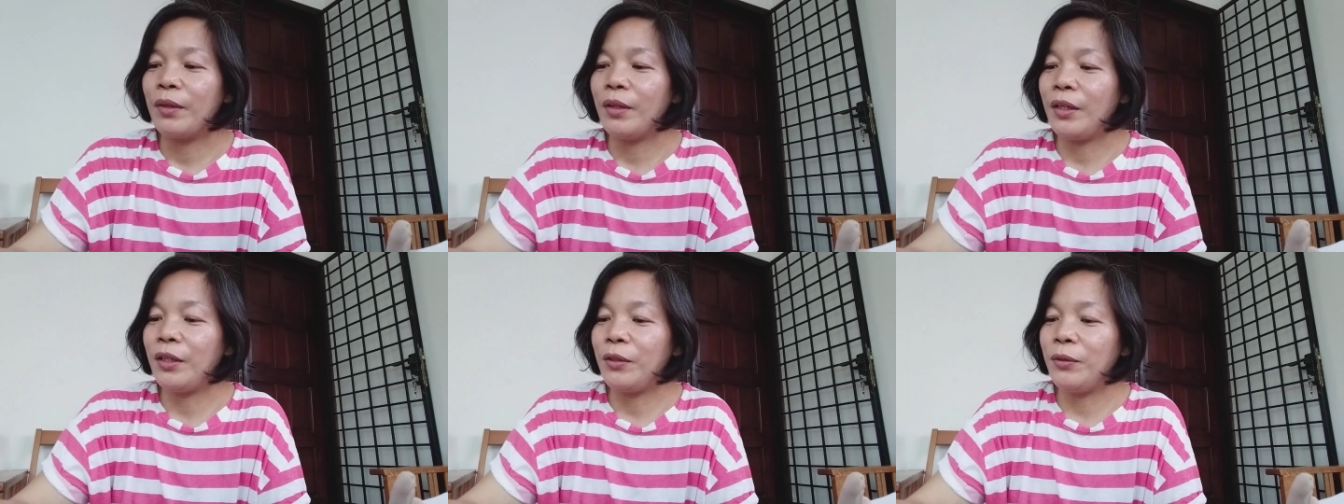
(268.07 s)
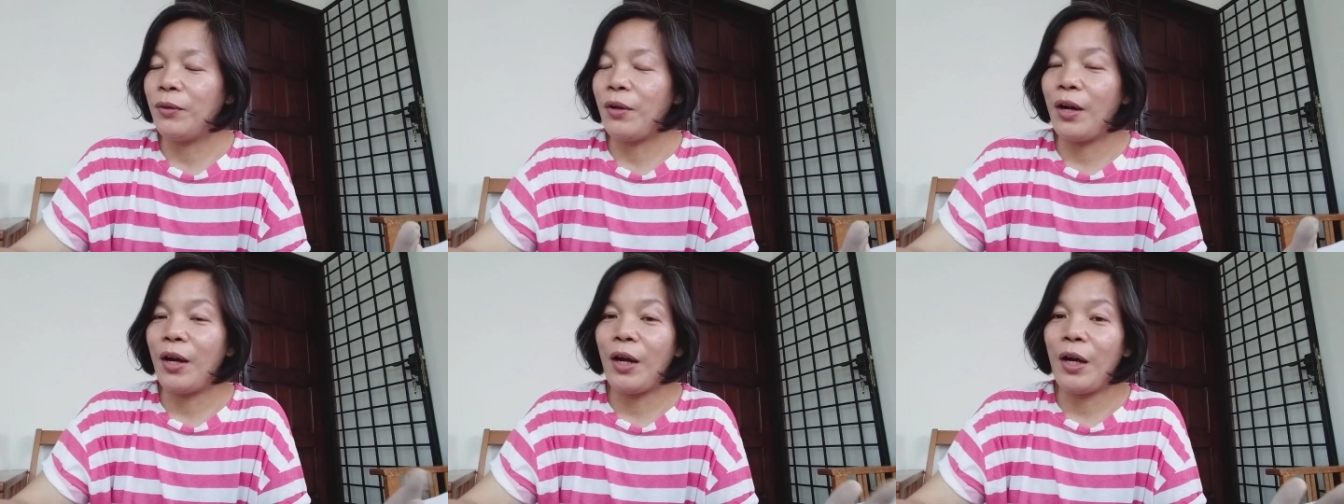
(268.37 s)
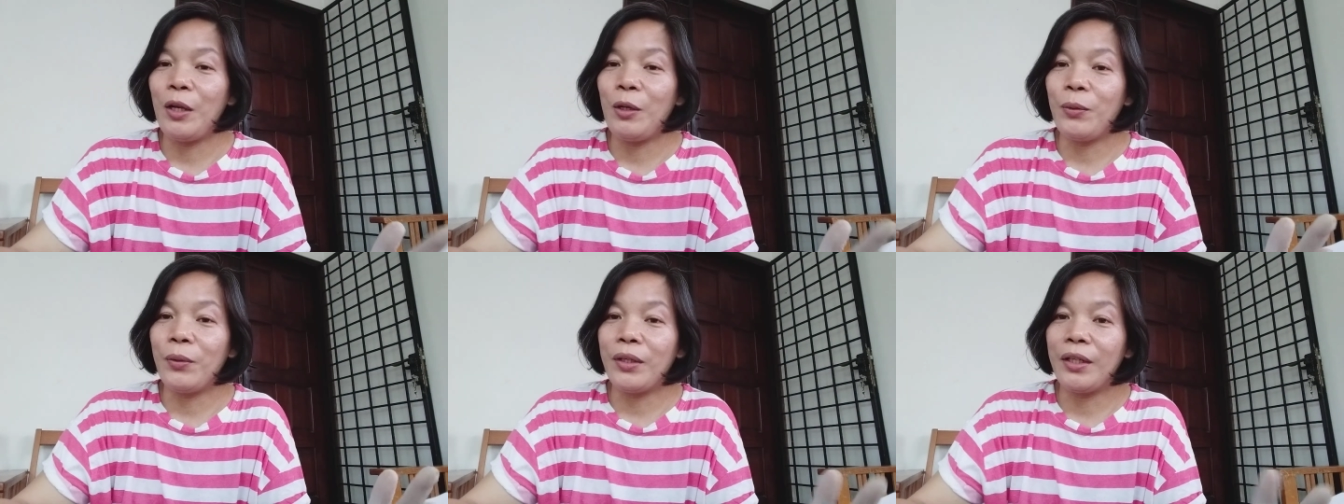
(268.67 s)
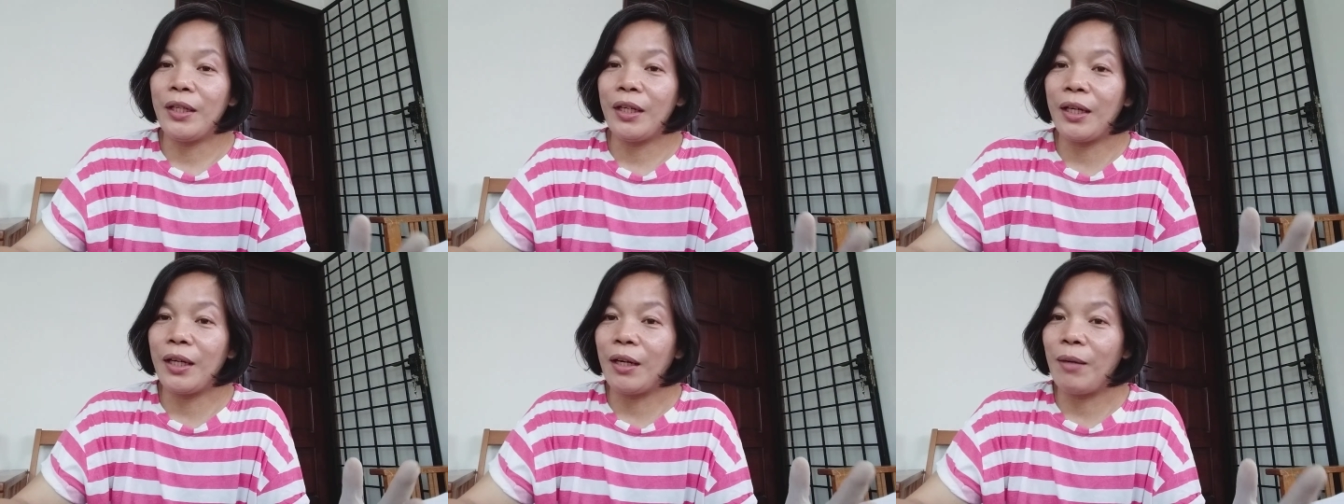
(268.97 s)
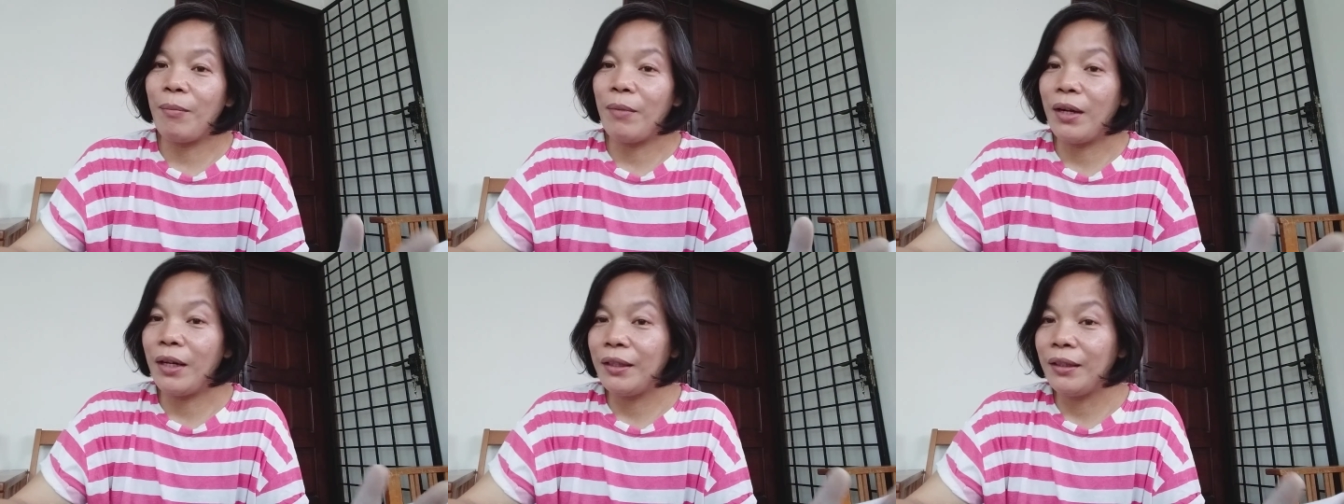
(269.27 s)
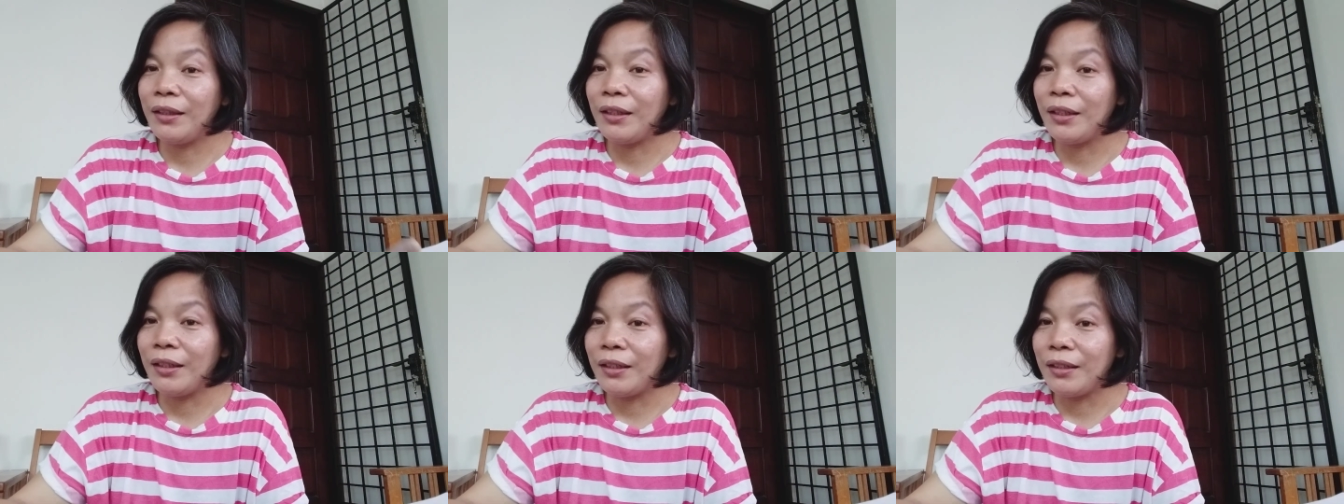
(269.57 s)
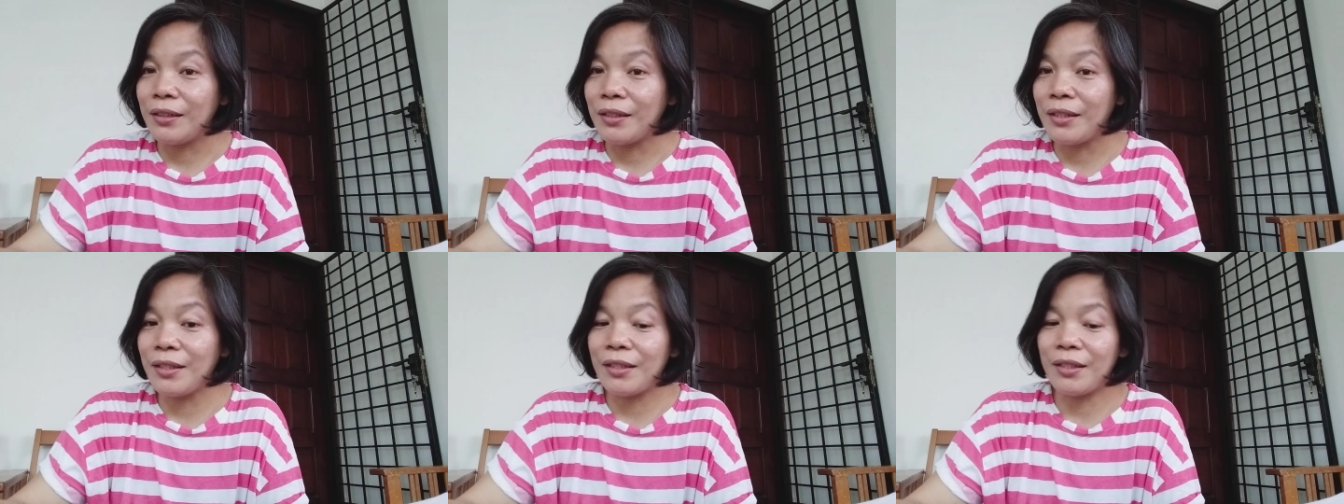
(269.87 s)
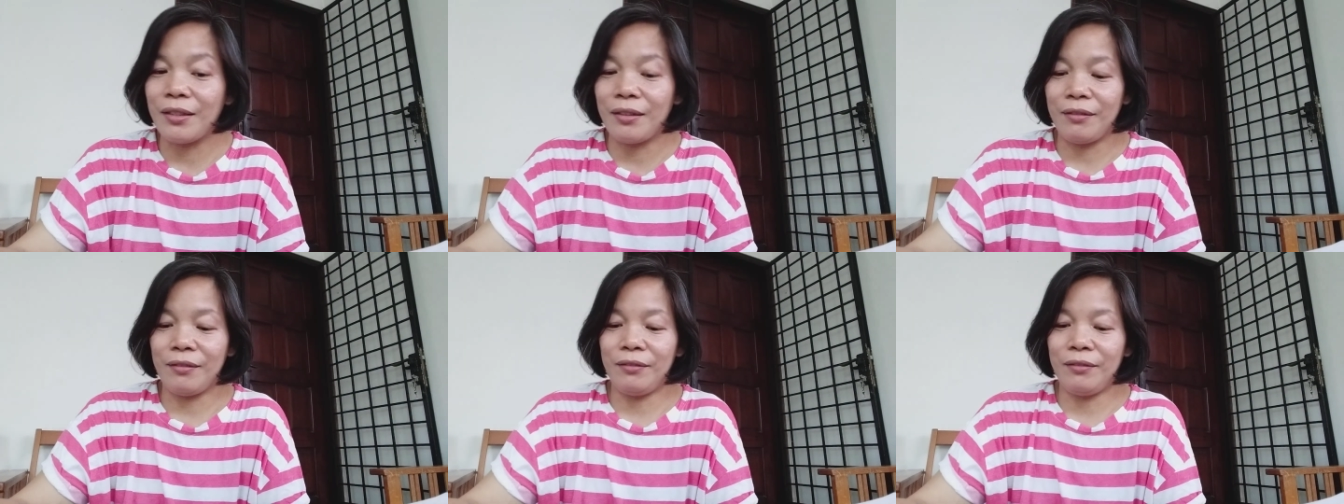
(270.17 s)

ano haluan ng kamatis